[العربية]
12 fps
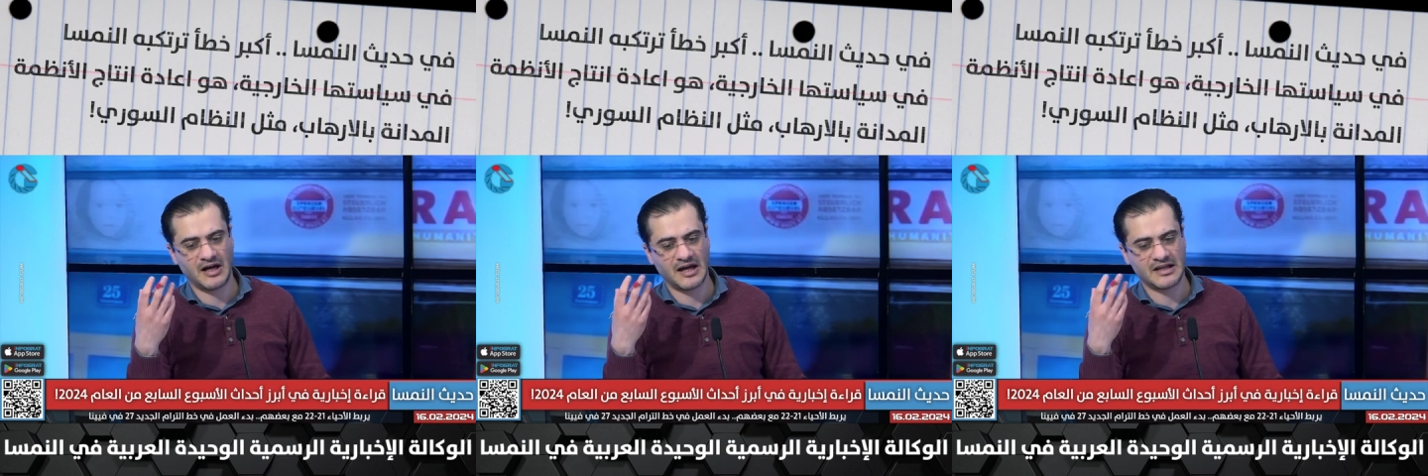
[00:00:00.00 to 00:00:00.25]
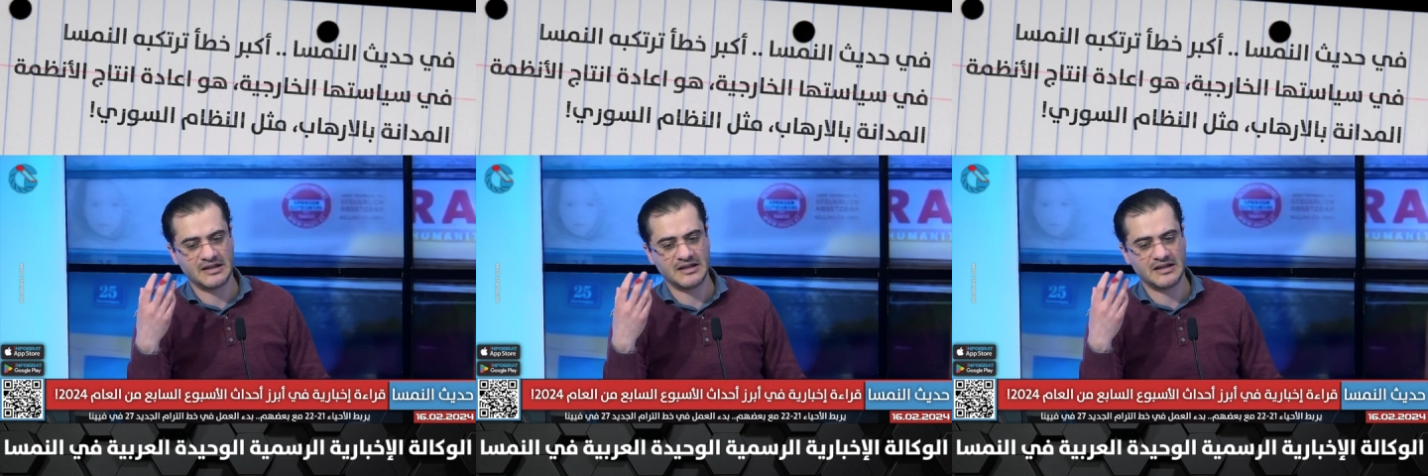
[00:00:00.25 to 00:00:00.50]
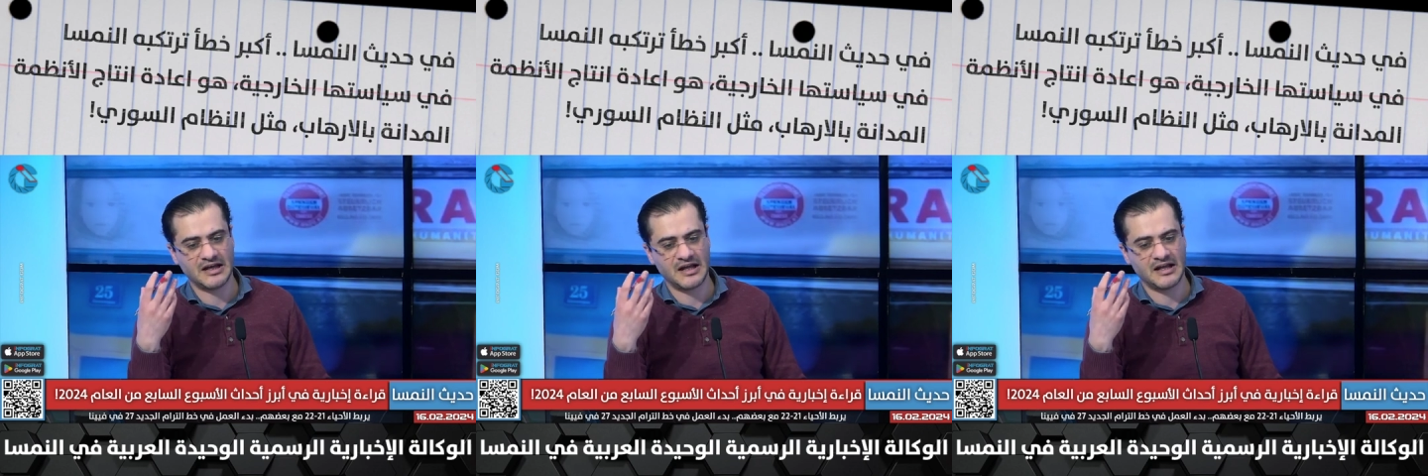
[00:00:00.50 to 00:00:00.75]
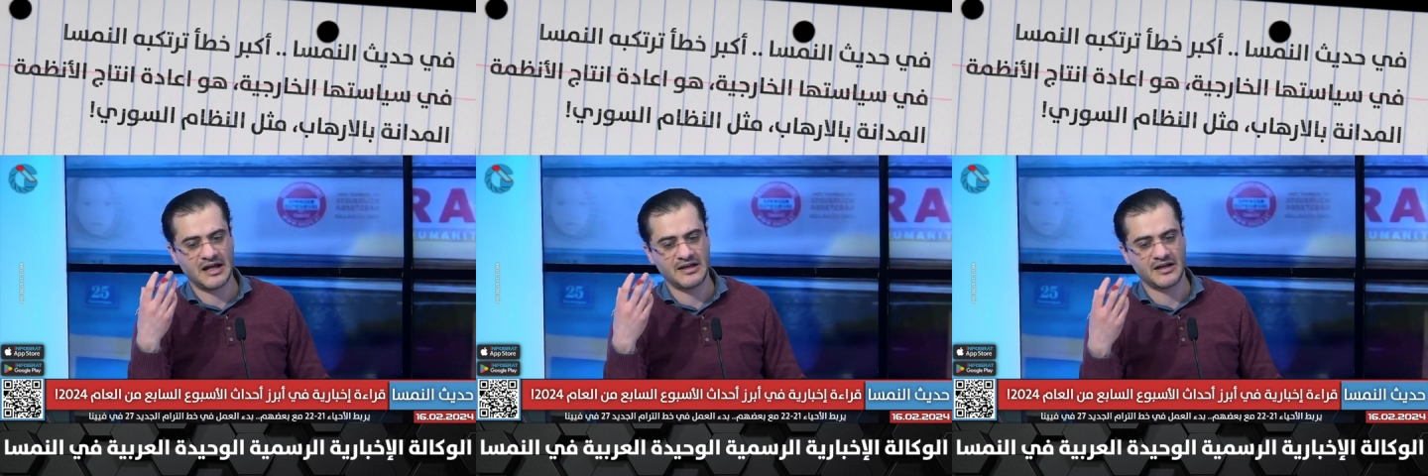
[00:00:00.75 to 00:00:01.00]
مع
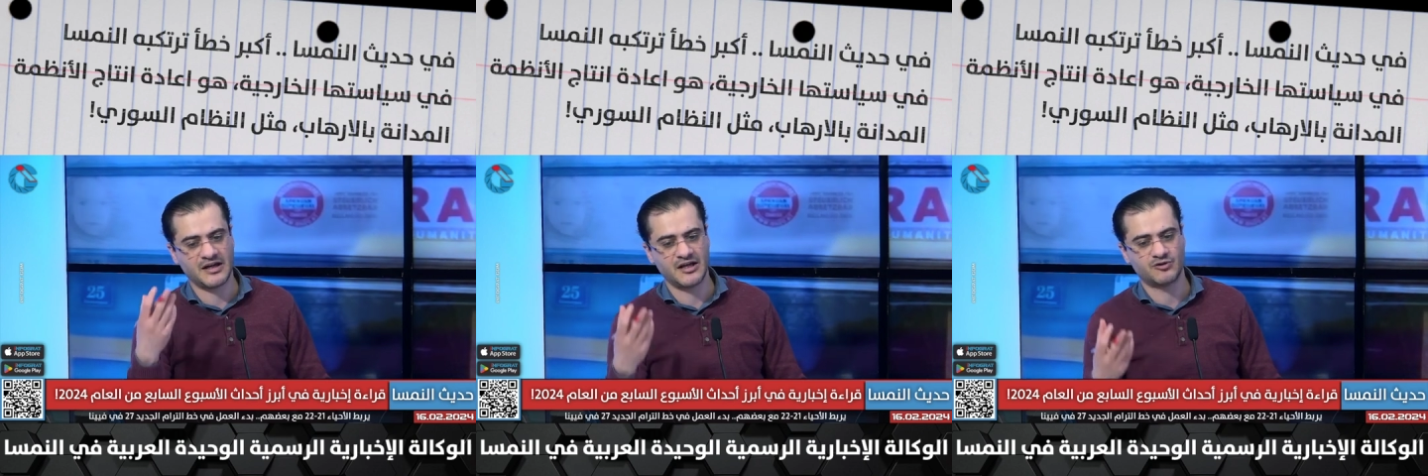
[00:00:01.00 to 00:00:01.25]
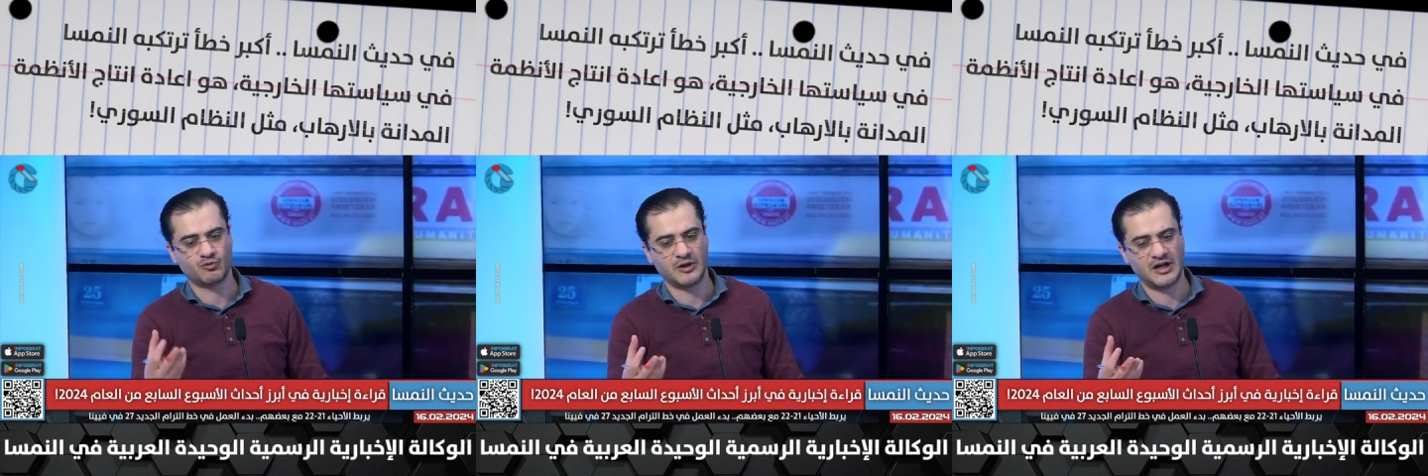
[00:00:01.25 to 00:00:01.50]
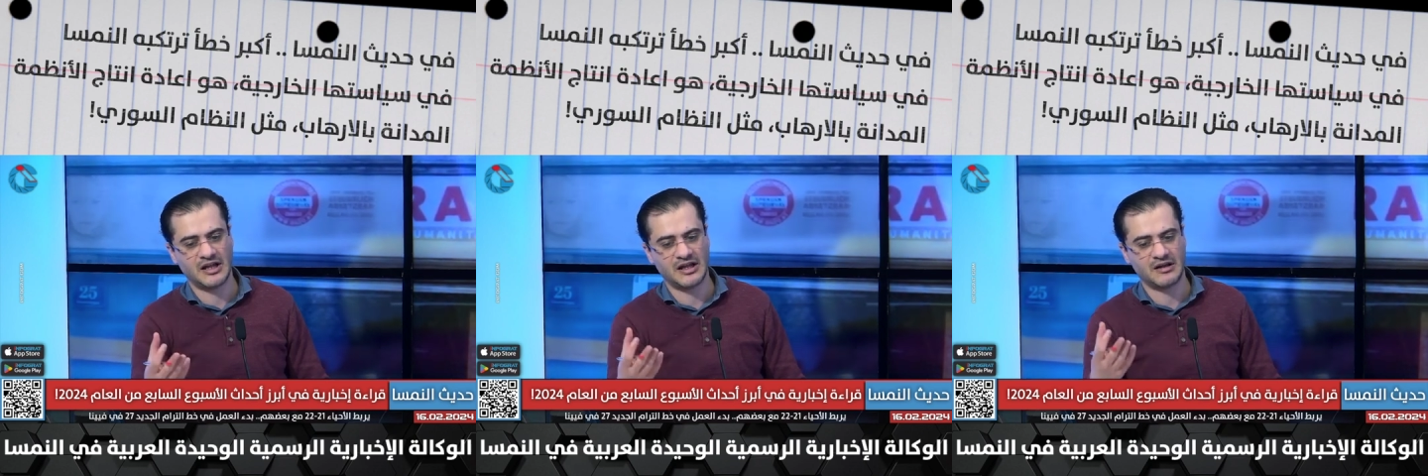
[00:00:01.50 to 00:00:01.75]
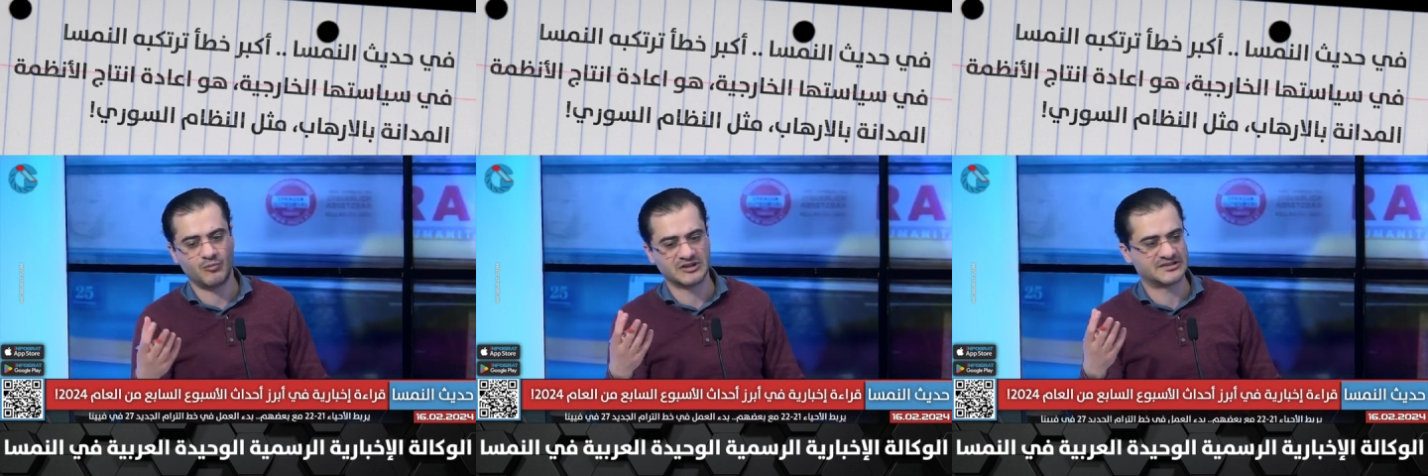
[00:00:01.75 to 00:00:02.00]
الهيئات
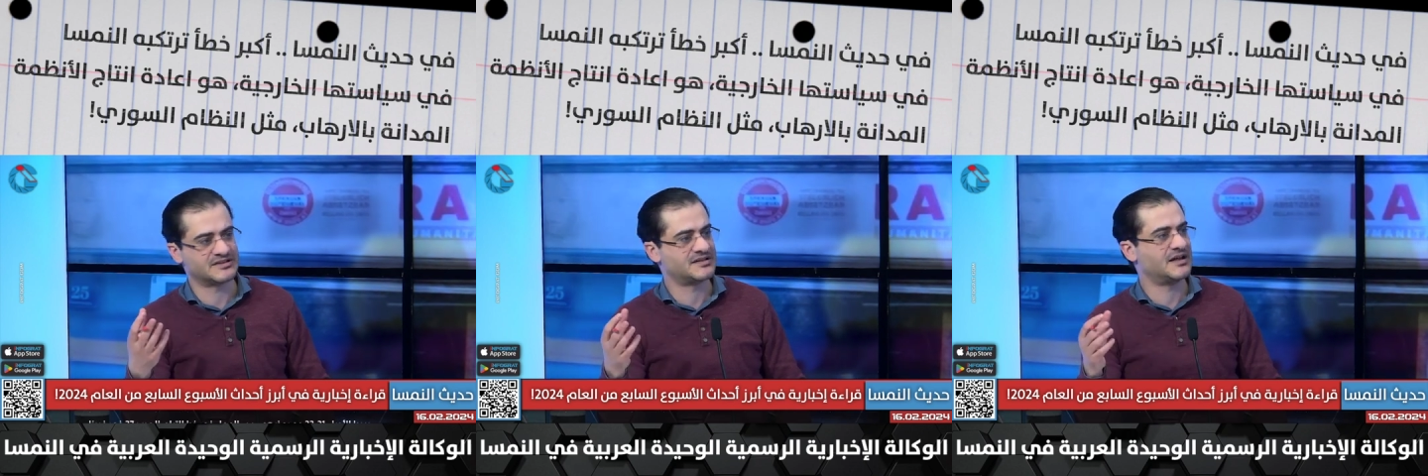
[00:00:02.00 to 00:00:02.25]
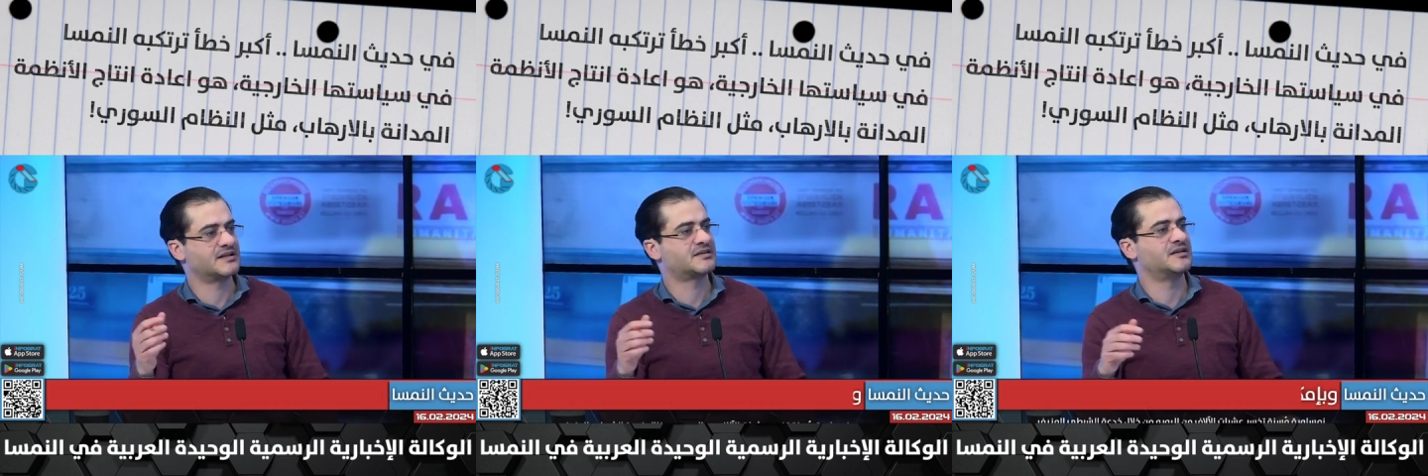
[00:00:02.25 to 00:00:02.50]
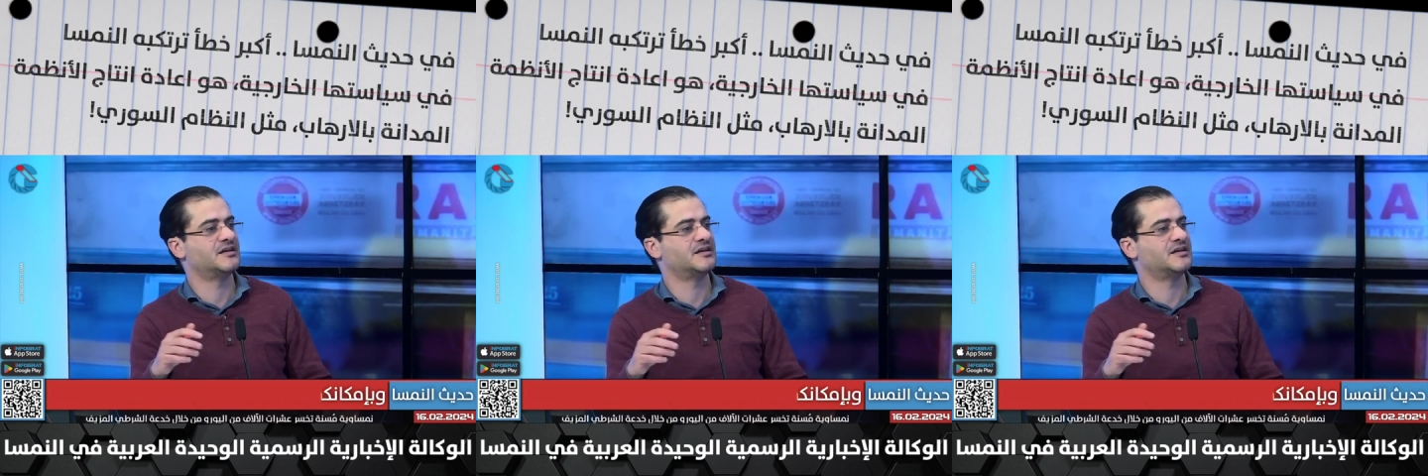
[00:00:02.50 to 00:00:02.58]
والمؤسسات